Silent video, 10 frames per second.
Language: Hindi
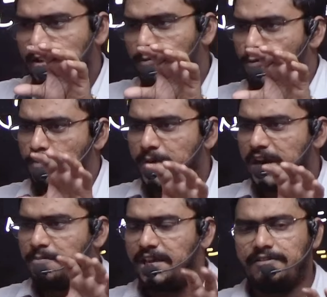
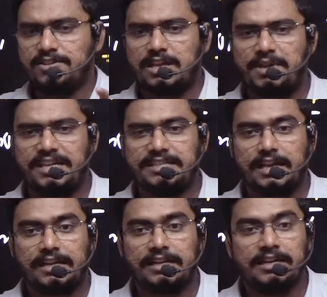प्रारंभिक अवस्था में आ
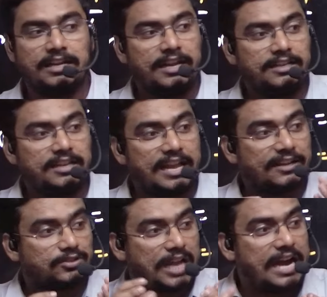जाएगी लेकिन
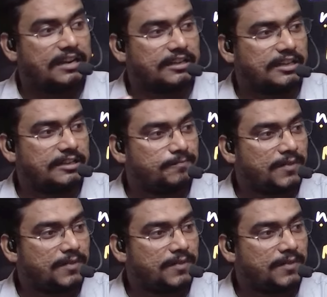लगातार अगर